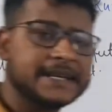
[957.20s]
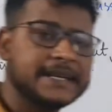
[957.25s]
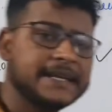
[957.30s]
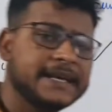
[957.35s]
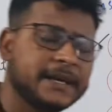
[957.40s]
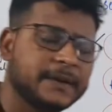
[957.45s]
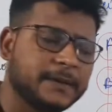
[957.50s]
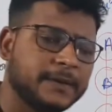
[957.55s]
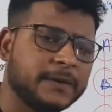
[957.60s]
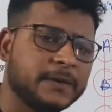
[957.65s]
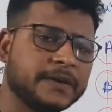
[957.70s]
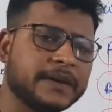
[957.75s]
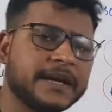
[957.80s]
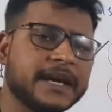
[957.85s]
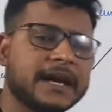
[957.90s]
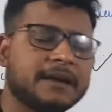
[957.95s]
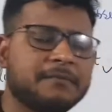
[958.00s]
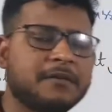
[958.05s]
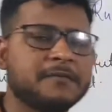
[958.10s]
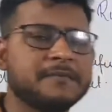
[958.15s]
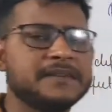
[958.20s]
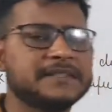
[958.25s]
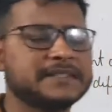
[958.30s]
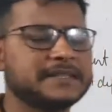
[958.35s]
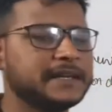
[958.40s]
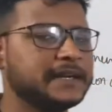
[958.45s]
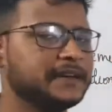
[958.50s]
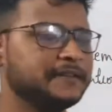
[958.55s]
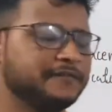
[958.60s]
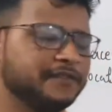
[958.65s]
क्लियर हुई होंगी अब हम
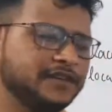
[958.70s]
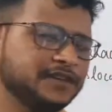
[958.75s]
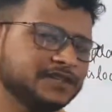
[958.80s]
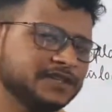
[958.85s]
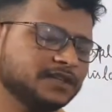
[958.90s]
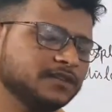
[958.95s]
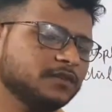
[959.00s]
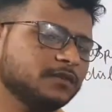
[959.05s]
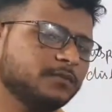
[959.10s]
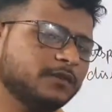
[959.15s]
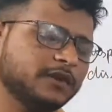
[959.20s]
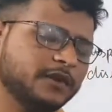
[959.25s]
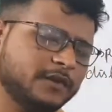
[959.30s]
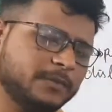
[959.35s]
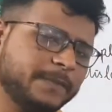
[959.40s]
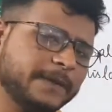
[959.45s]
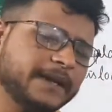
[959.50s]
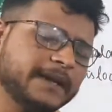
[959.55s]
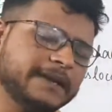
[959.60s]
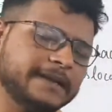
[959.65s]
इसकी डिफिनीशन को बोर्ड पे